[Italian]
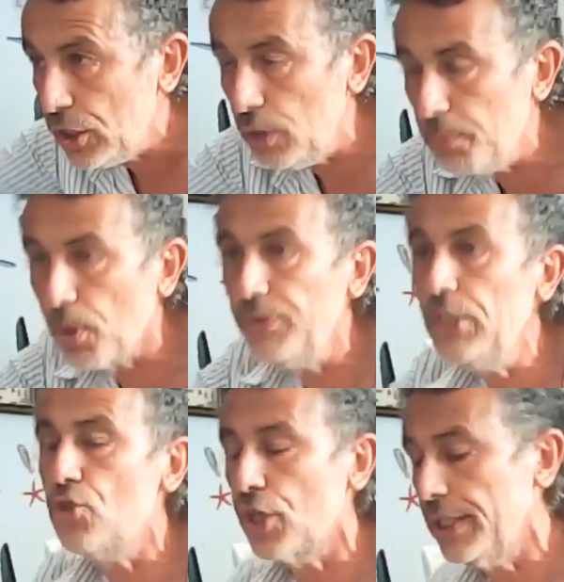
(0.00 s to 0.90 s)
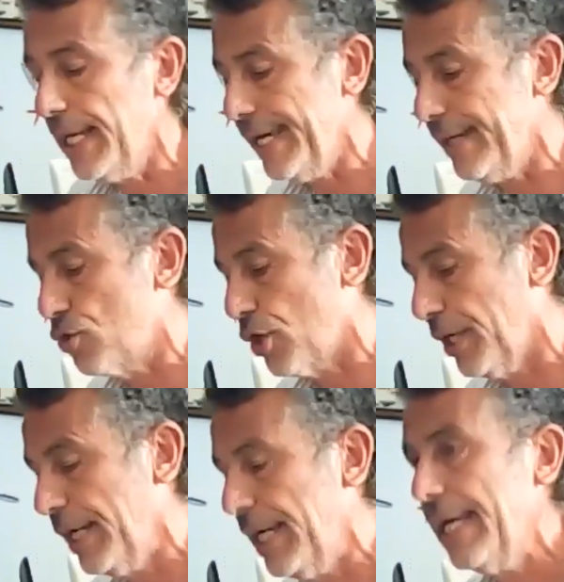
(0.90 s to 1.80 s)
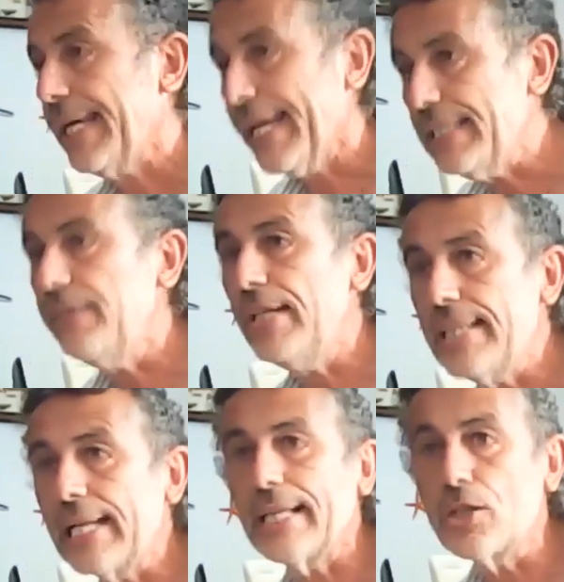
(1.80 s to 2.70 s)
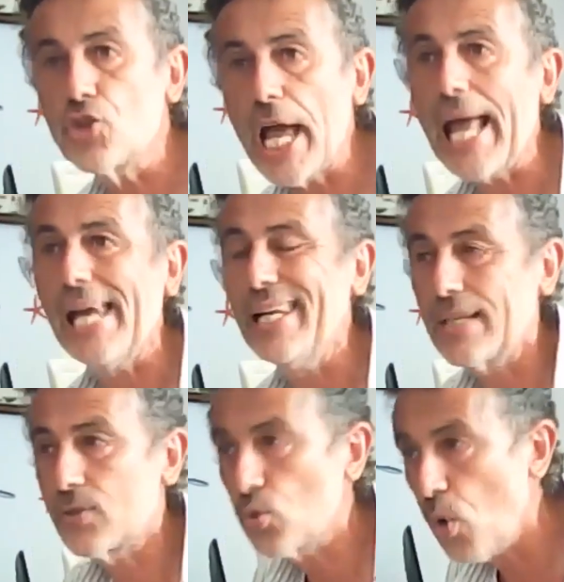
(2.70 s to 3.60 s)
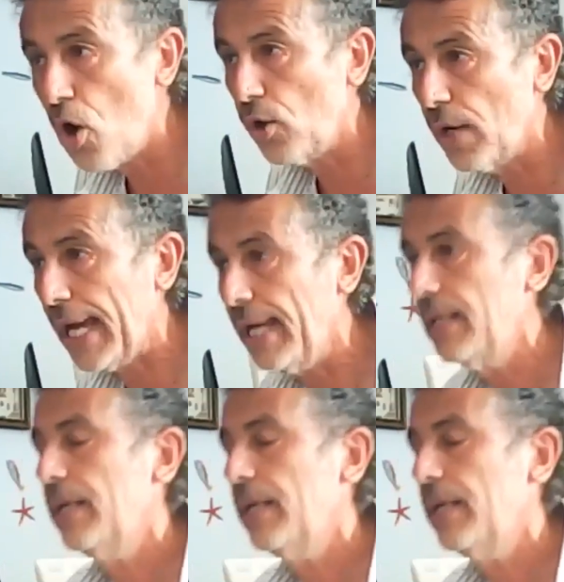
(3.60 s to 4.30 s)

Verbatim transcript: in provincia di Lecce che è diventata già la scuola